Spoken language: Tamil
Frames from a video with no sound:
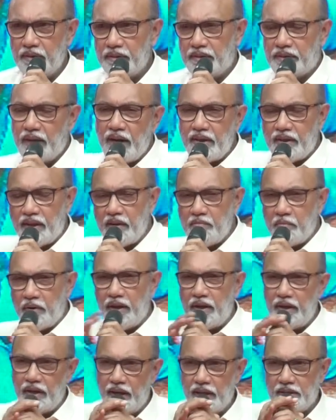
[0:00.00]
ஸ்டார்ட்
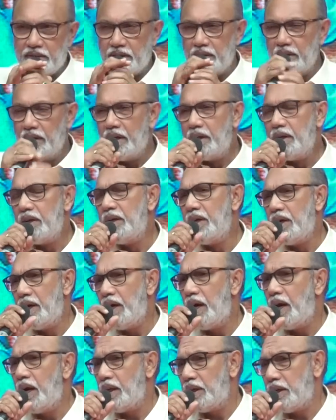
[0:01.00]
கேமரா ஆக்ஷன்
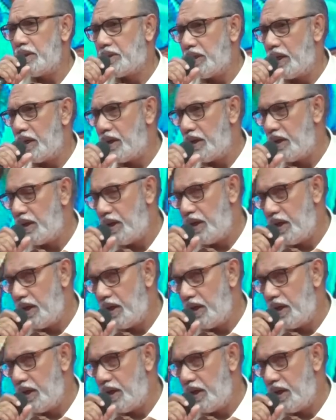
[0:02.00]
அழுங்க சார்